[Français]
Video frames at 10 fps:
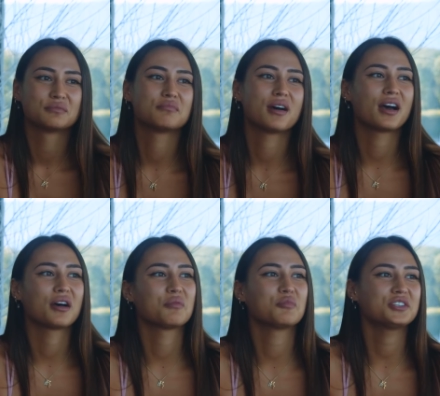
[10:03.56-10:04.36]

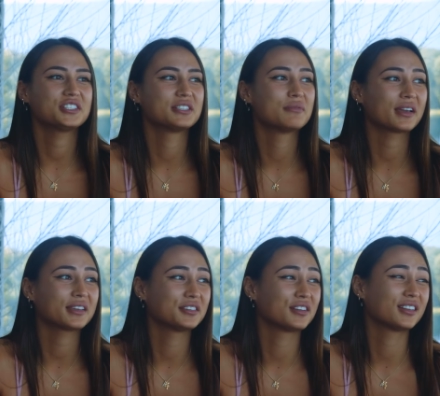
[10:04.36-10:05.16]
bah moi j'ai
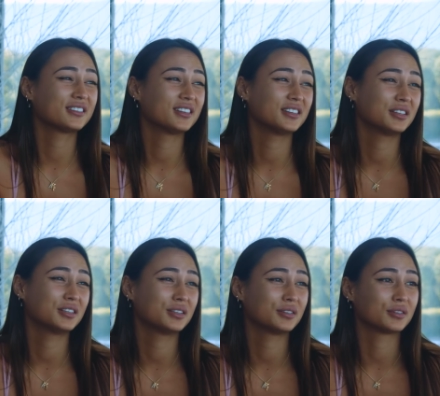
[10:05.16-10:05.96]
débarqué dans la
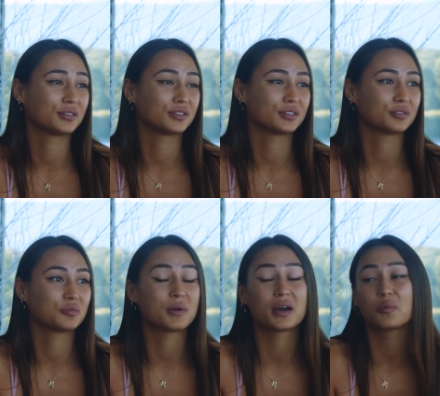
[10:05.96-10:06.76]
télé, euh,
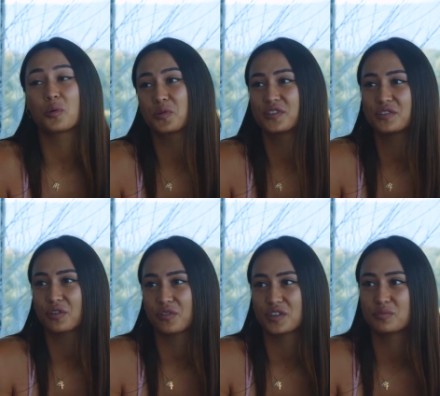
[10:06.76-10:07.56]
on m'a proposé
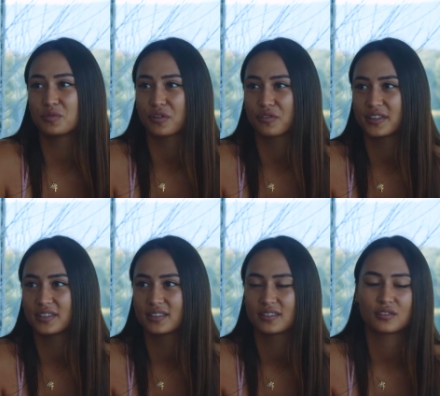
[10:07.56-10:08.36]
sur Facebook en
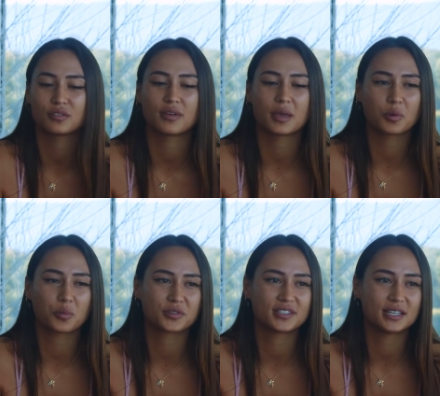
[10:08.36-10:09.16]
fait. On m'avait
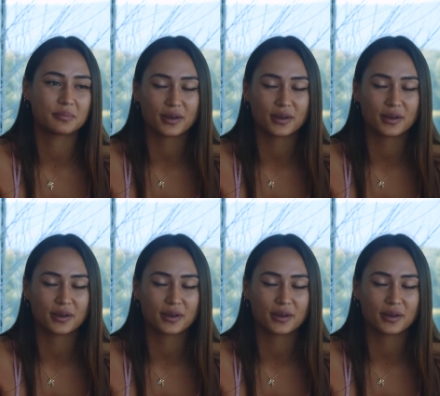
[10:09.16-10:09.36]
proposé les